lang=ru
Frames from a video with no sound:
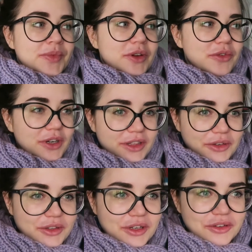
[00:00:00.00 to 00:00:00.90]
Вот, и
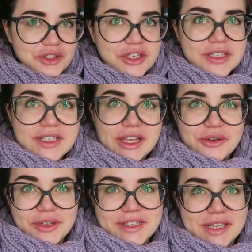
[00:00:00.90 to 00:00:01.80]
он, короче, сейчас
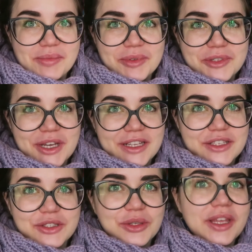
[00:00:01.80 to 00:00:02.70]
занес, и получается,
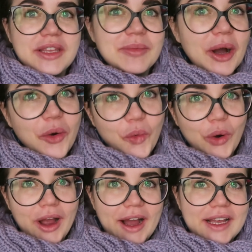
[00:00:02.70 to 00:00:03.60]
что я не
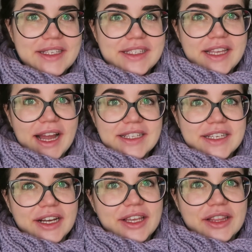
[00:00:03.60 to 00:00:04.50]
могу снять,
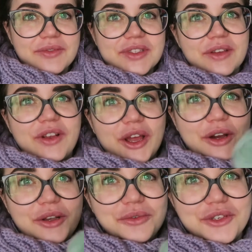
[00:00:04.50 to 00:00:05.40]
как я там вставляю
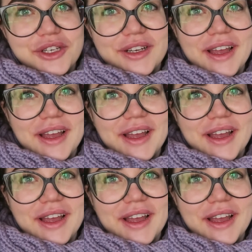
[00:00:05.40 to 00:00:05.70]
ключик